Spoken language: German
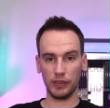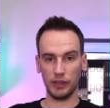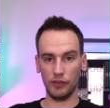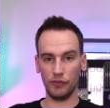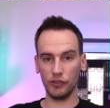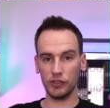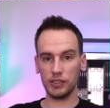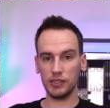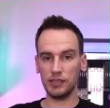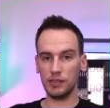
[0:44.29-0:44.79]
Die
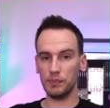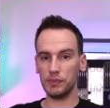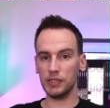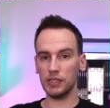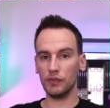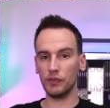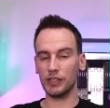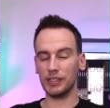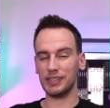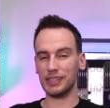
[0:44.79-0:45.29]

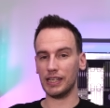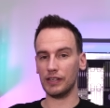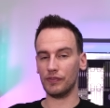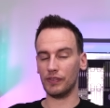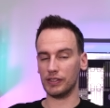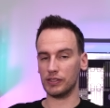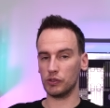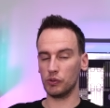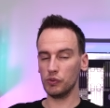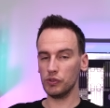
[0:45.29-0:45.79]
4070 wird jetzt
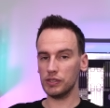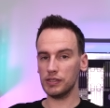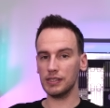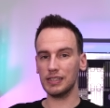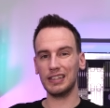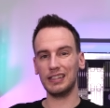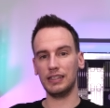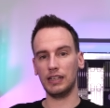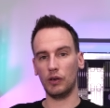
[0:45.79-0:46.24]
etwas günstiger.